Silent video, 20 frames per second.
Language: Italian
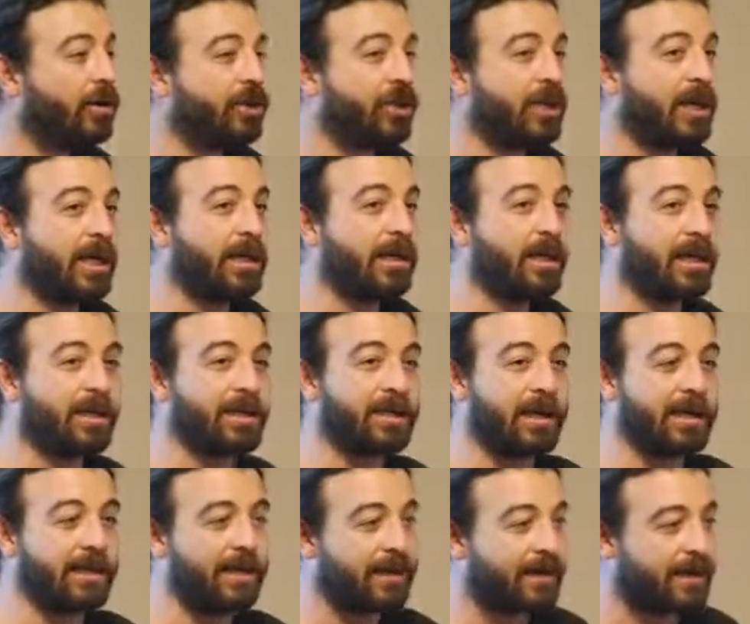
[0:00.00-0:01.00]
specifico
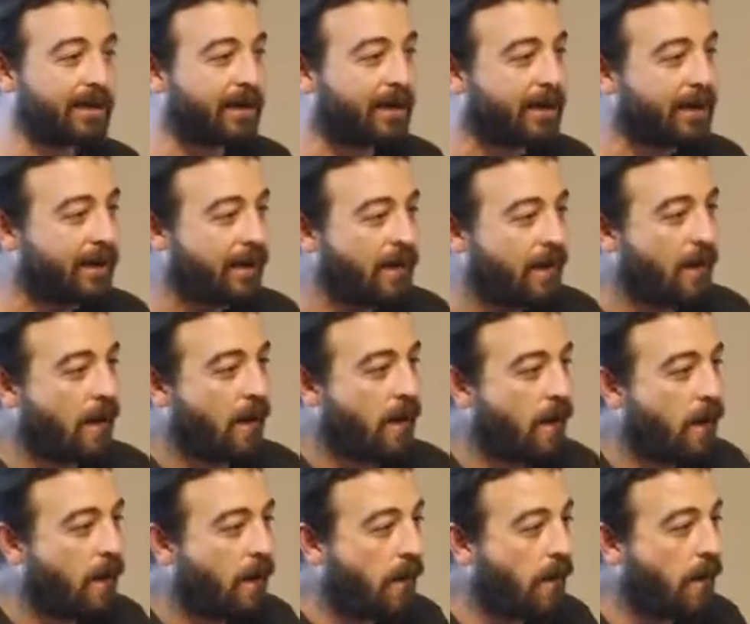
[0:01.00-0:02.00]
come bisogna
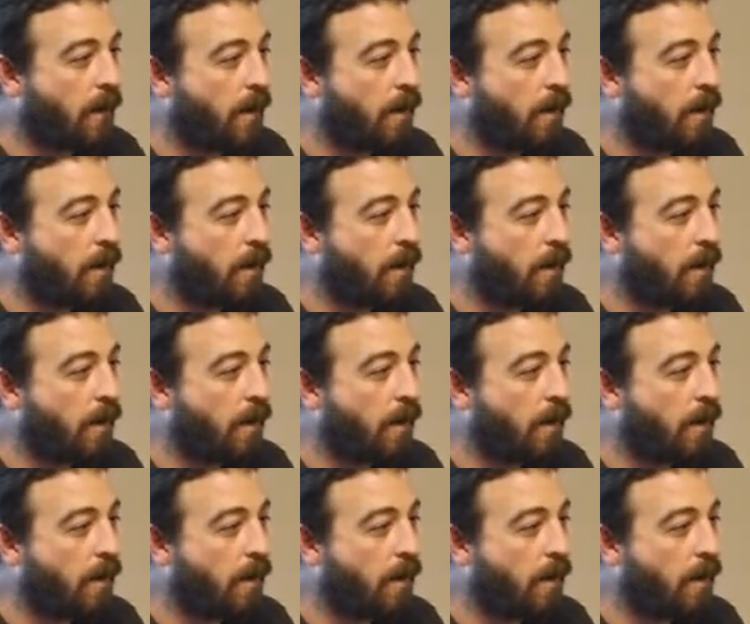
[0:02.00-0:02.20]
preparare